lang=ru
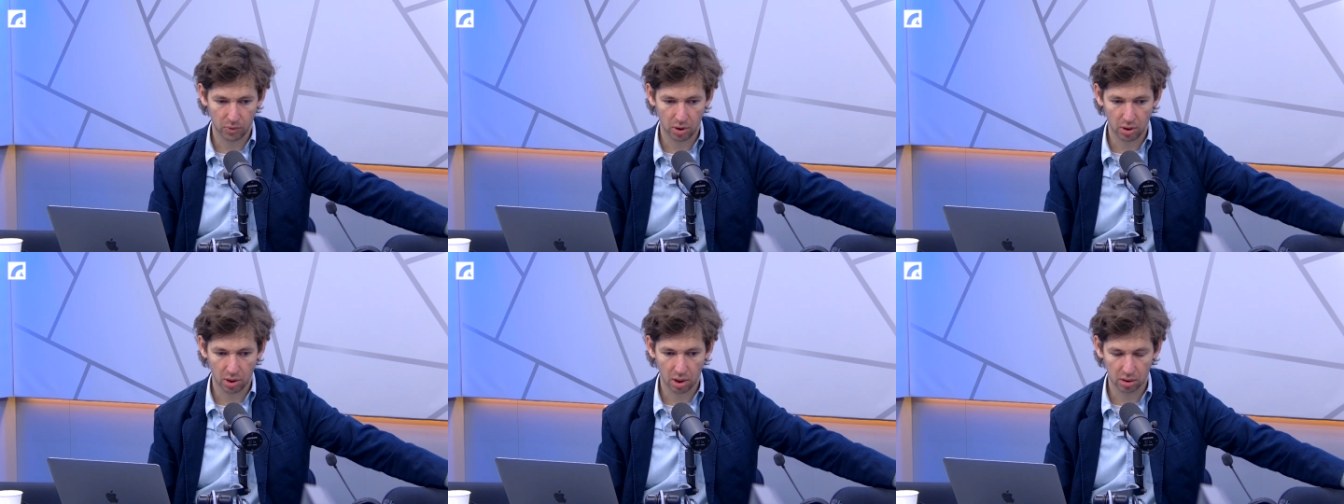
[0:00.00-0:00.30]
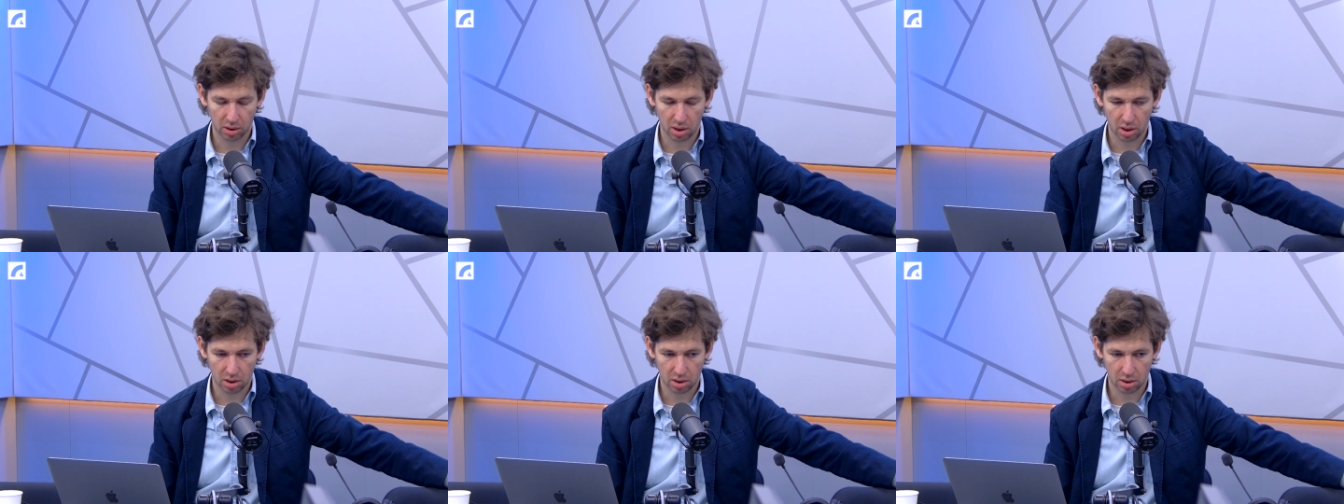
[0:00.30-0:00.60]

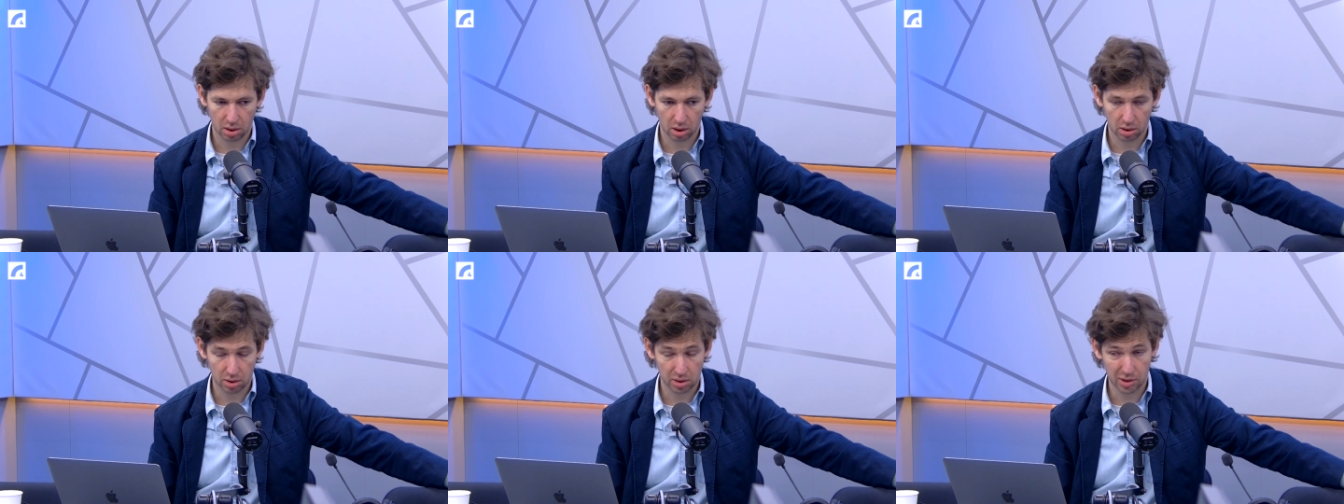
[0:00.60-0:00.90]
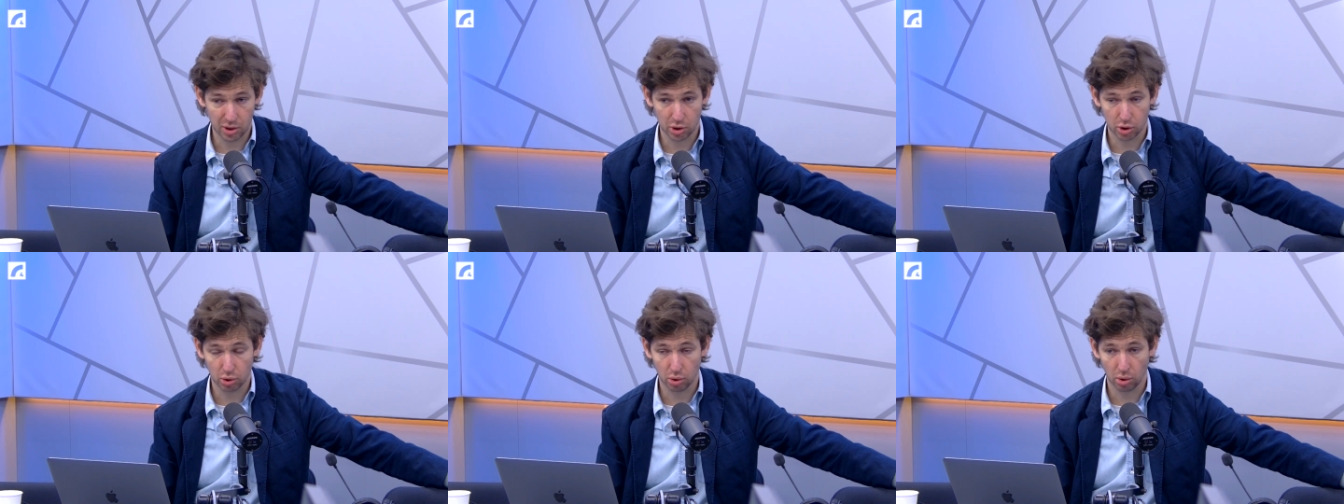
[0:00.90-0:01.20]
это не, не
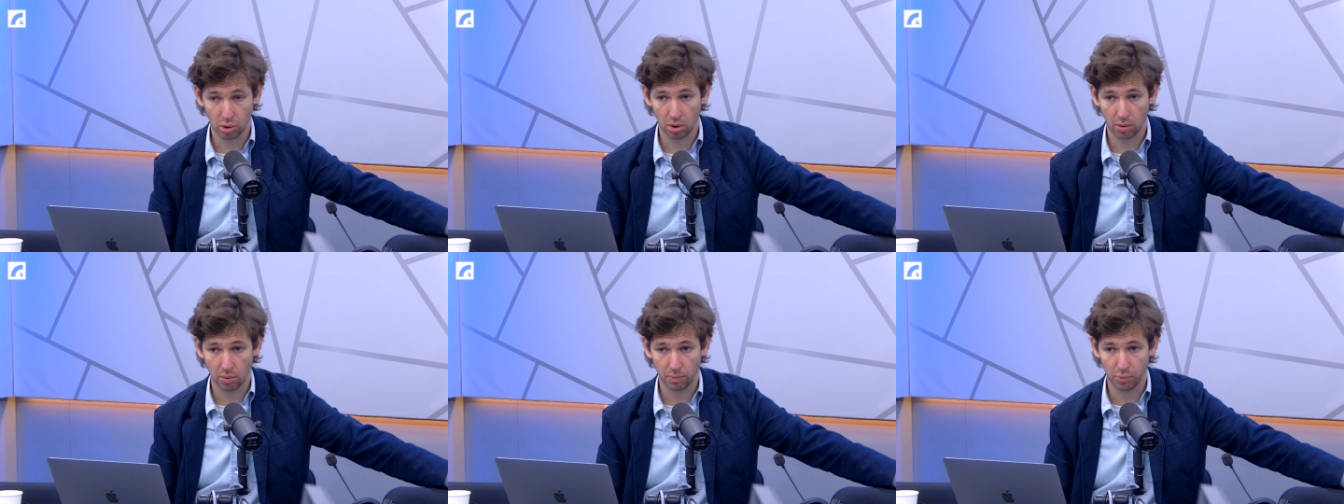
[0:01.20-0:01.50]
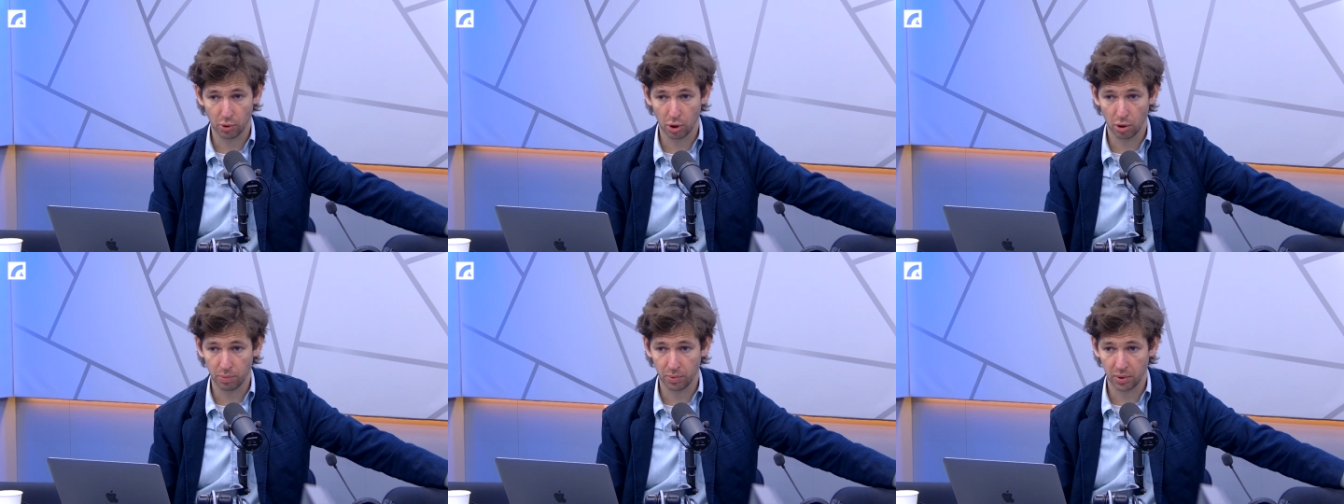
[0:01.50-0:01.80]
значит, что
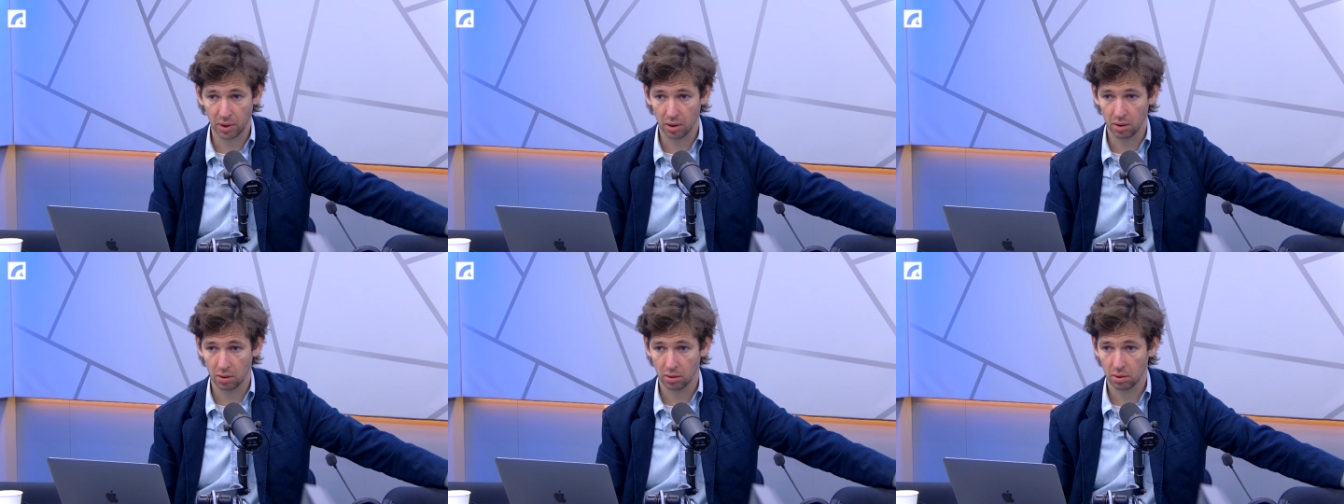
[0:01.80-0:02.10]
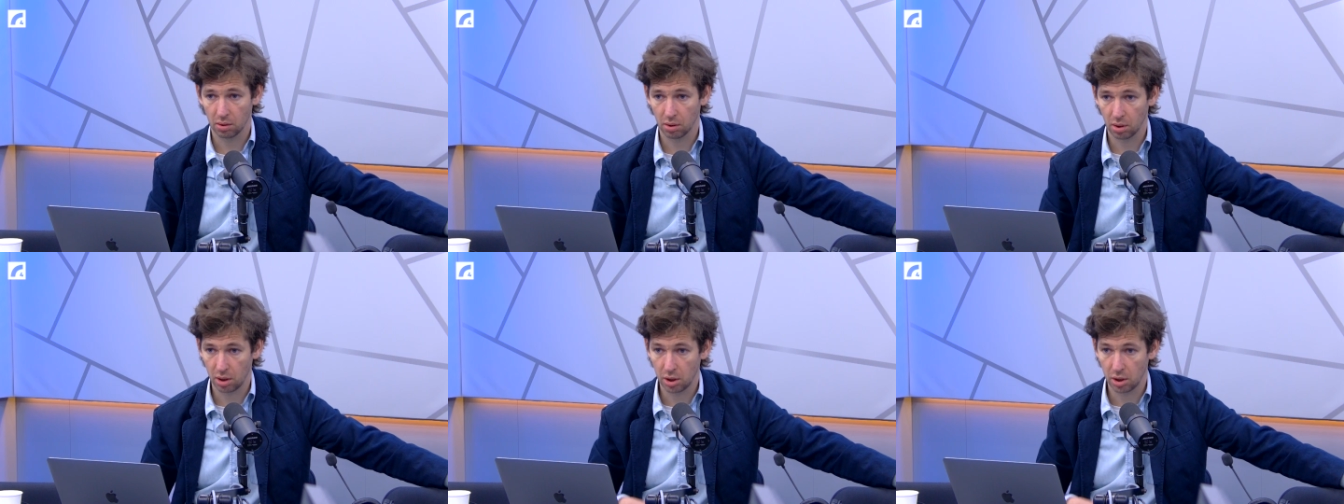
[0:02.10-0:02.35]
пробки э,